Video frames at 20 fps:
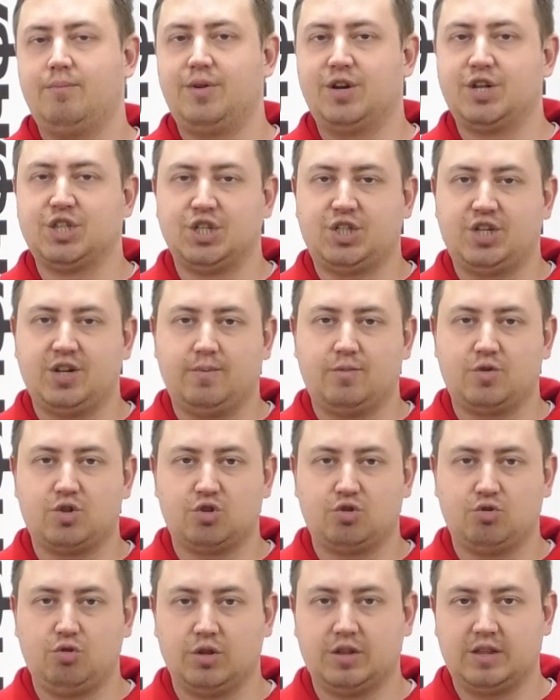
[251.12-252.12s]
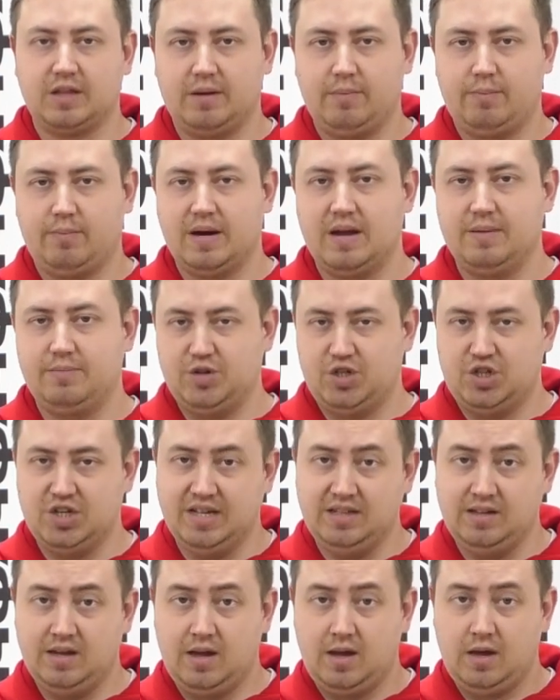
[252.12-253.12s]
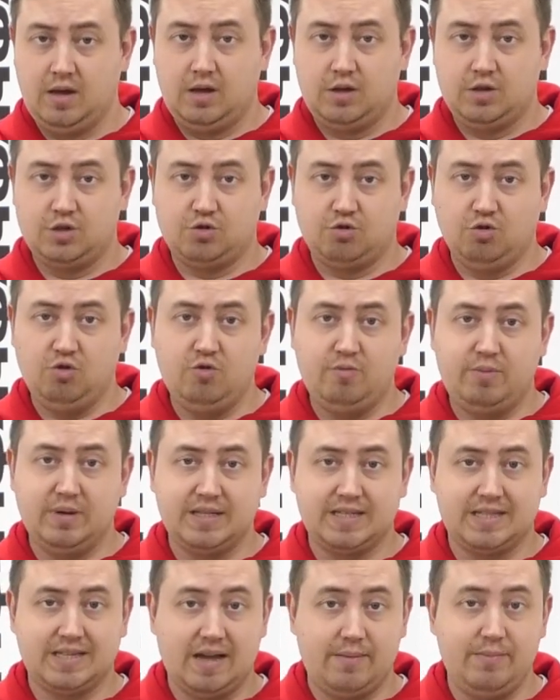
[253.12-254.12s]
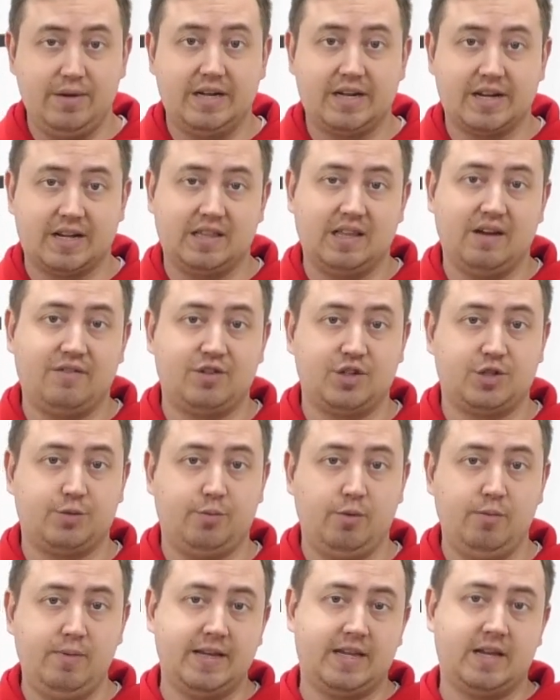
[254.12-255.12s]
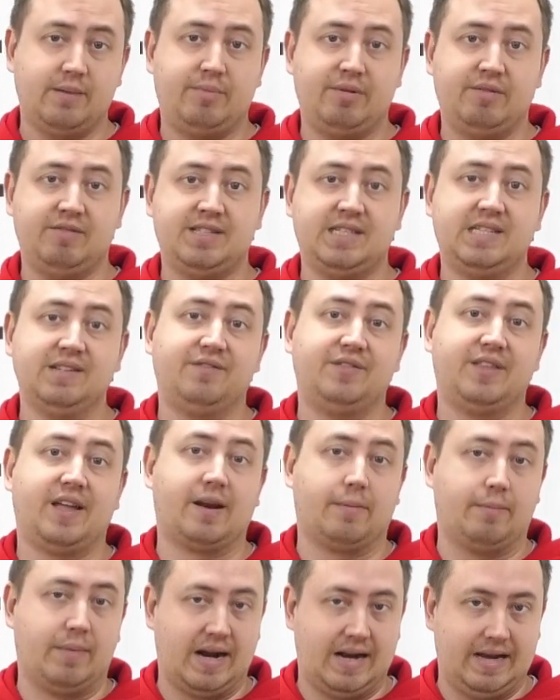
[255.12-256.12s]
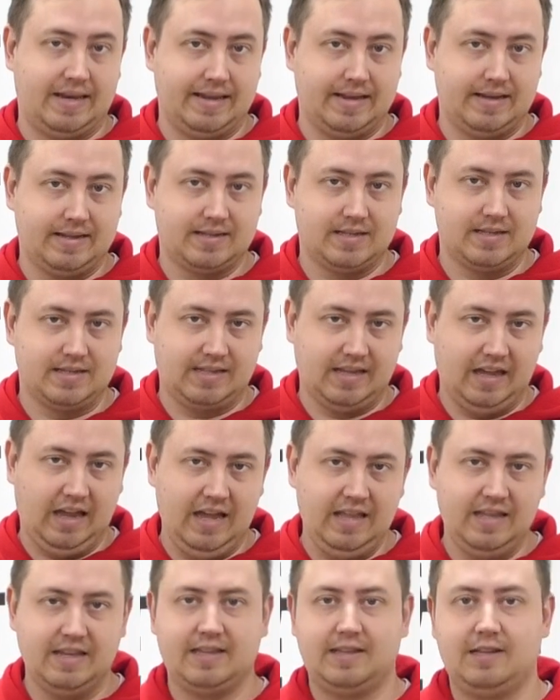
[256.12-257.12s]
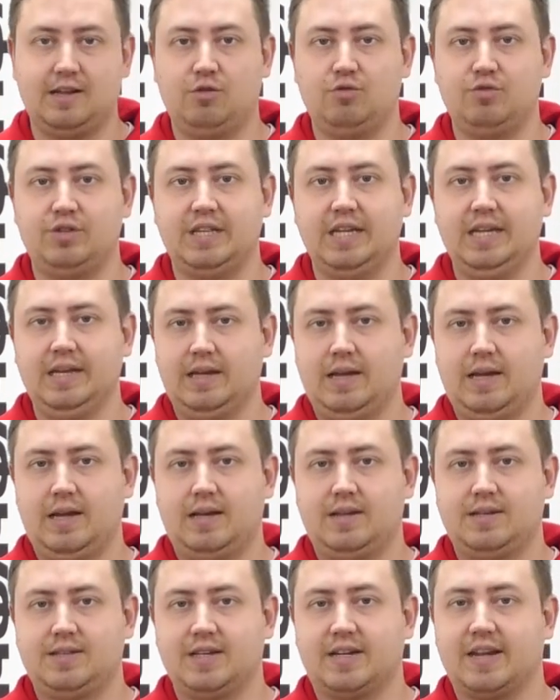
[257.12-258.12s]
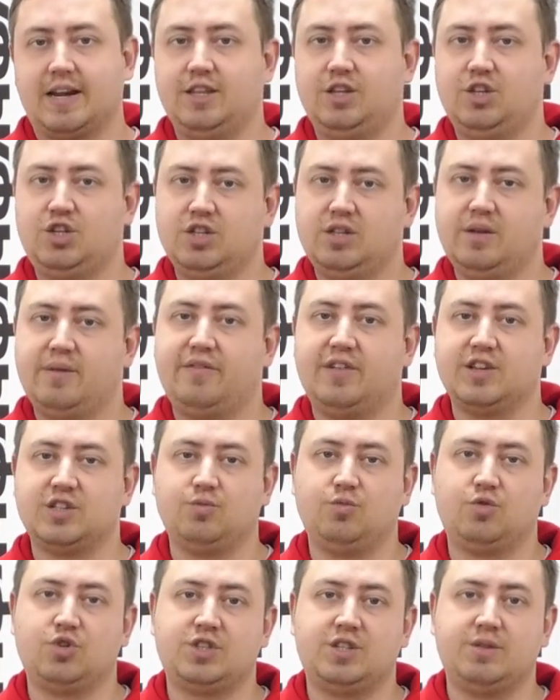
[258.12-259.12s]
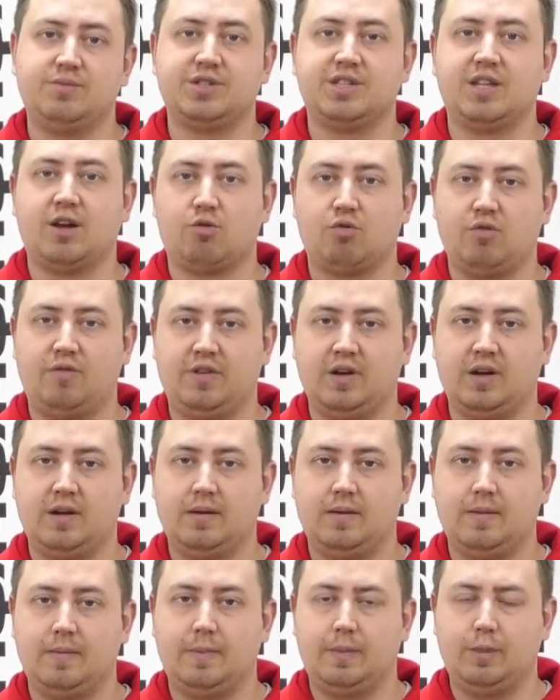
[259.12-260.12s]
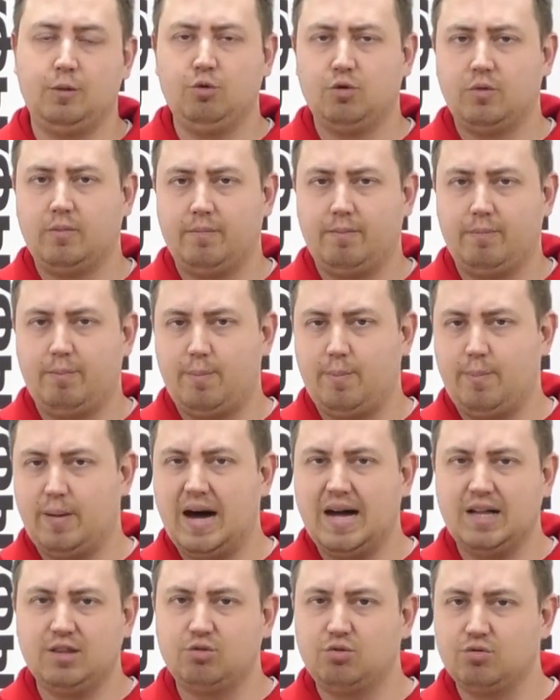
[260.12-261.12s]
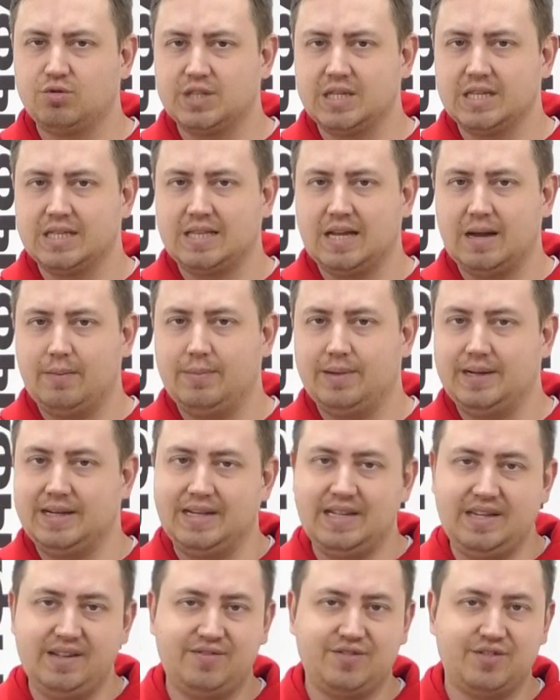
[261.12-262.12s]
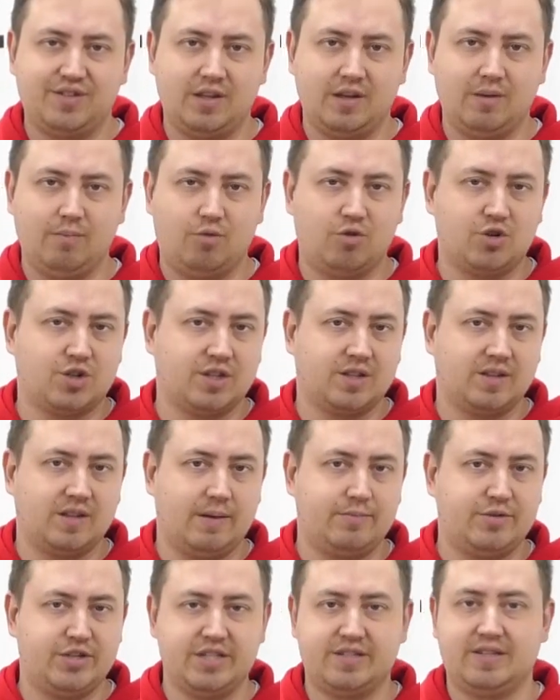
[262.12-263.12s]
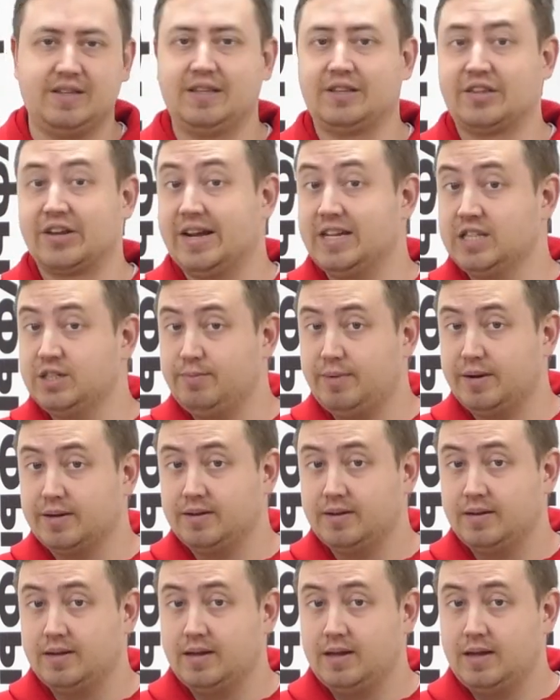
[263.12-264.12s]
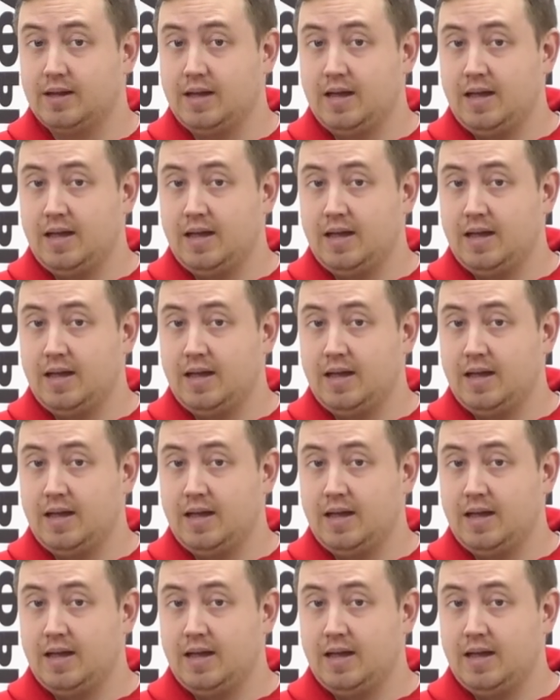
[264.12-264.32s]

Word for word: прежде чем что-то пообещать, стоило бы сами города в республике привести в нормальное состояние для людей с ограниченными возможностями здоровья. Ну, пандусы там, лифты, может, общественный транспорт –